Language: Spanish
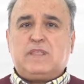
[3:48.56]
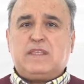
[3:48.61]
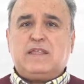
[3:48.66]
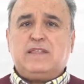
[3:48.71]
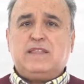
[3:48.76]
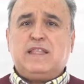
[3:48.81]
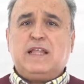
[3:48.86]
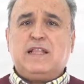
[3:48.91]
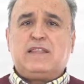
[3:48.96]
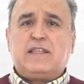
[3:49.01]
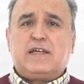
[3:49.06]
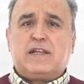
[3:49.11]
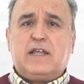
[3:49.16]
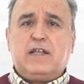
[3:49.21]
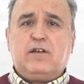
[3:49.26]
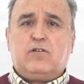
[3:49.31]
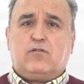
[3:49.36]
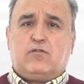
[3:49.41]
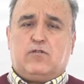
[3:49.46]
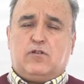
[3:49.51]
del
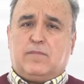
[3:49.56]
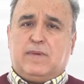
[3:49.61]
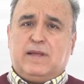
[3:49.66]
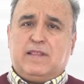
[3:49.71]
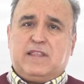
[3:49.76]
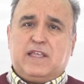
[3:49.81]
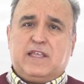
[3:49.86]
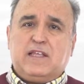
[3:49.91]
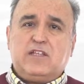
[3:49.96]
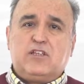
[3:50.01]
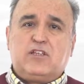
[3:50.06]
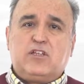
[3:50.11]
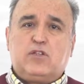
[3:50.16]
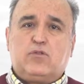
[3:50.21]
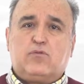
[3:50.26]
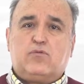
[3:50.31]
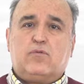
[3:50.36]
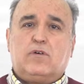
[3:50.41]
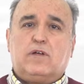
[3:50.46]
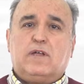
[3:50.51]
terreno, normalmente in
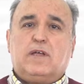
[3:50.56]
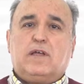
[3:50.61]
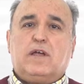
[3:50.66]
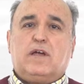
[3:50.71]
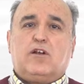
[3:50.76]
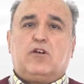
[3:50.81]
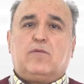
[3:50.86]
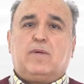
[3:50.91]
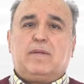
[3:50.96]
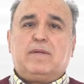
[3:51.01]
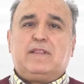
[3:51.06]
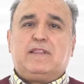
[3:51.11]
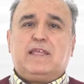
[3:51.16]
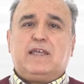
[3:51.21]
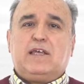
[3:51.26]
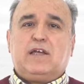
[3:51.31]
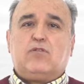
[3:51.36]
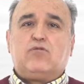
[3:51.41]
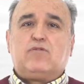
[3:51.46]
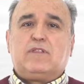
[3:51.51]
situ,
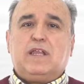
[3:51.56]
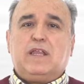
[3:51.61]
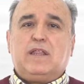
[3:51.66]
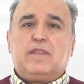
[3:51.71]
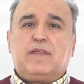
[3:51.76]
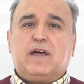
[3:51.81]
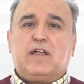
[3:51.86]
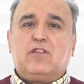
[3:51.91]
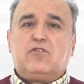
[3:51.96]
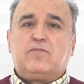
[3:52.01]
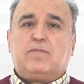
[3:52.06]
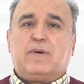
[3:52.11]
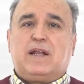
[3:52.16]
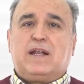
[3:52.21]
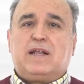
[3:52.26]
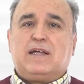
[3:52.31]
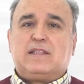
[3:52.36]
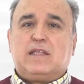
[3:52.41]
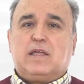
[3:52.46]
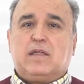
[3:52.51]
normalmente utilizados
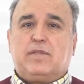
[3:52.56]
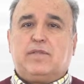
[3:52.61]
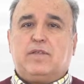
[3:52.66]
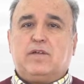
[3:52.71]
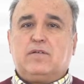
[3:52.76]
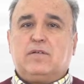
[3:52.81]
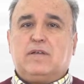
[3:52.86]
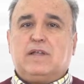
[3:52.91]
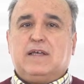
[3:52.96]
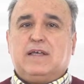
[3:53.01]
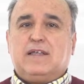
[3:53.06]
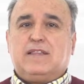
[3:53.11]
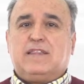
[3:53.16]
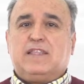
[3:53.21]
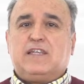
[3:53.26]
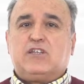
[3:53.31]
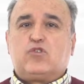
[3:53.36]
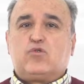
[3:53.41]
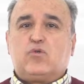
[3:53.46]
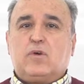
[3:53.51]
para la detección
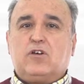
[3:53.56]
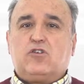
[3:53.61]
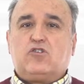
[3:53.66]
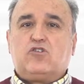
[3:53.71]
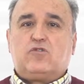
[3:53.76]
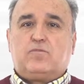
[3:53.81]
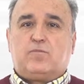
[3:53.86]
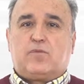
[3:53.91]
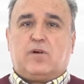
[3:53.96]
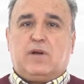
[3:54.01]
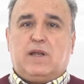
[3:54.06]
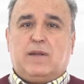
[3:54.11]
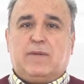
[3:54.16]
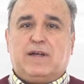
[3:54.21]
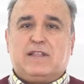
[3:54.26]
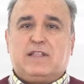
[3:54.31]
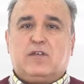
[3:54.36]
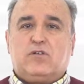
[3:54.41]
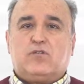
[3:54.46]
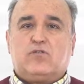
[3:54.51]
de suelos
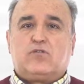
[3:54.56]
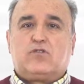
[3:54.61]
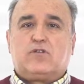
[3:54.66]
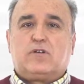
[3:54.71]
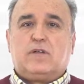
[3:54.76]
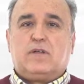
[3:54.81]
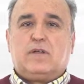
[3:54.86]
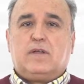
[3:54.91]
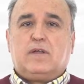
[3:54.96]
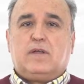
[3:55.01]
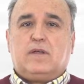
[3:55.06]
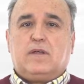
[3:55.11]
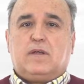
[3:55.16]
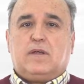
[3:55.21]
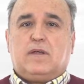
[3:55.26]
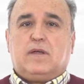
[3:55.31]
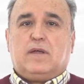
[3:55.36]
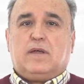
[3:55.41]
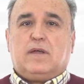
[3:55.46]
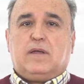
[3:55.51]
problemáticos,
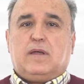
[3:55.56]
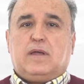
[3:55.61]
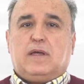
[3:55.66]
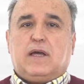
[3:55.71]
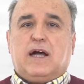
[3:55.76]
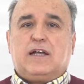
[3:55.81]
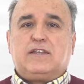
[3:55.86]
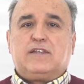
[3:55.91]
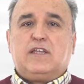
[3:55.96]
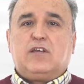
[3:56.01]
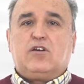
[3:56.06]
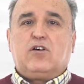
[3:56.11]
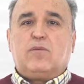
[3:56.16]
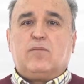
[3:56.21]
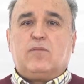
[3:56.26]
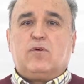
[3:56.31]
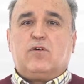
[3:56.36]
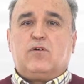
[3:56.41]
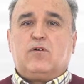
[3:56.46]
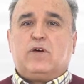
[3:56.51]
así
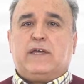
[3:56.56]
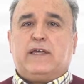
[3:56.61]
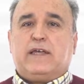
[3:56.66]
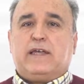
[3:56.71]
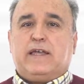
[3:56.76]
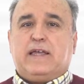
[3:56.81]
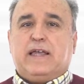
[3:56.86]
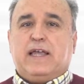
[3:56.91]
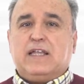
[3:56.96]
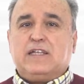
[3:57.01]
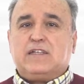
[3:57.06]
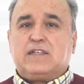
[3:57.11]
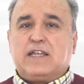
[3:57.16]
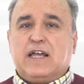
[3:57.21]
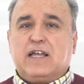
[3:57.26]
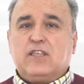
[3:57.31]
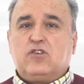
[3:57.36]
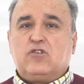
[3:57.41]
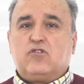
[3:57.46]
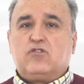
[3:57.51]
como eh,
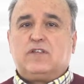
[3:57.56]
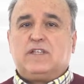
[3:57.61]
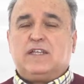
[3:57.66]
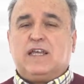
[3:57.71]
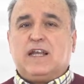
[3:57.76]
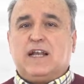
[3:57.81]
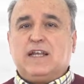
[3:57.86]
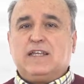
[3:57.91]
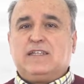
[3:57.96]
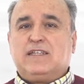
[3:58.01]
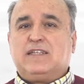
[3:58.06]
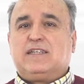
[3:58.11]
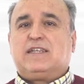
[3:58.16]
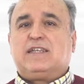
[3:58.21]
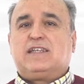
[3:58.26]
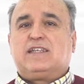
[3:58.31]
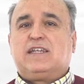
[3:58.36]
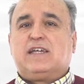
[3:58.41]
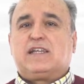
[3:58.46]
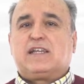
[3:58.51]
ensayos y análisis
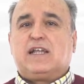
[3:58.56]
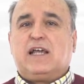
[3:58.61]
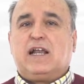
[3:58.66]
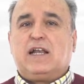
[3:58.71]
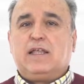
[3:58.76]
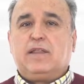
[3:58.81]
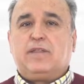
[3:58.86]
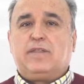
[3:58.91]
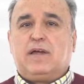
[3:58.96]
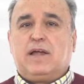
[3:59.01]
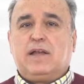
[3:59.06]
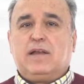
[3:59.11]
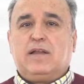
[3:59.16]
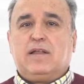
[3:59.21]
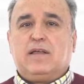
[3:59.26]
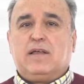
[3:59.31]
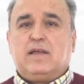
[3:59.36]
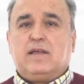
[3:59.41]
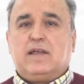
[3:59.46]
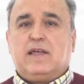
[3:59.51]
que se realizan
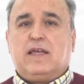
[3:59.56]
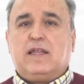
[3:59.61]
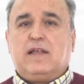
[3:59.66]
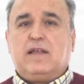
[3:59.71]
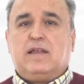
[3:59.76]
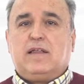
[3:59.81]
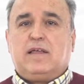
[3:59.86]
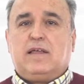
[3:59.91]
en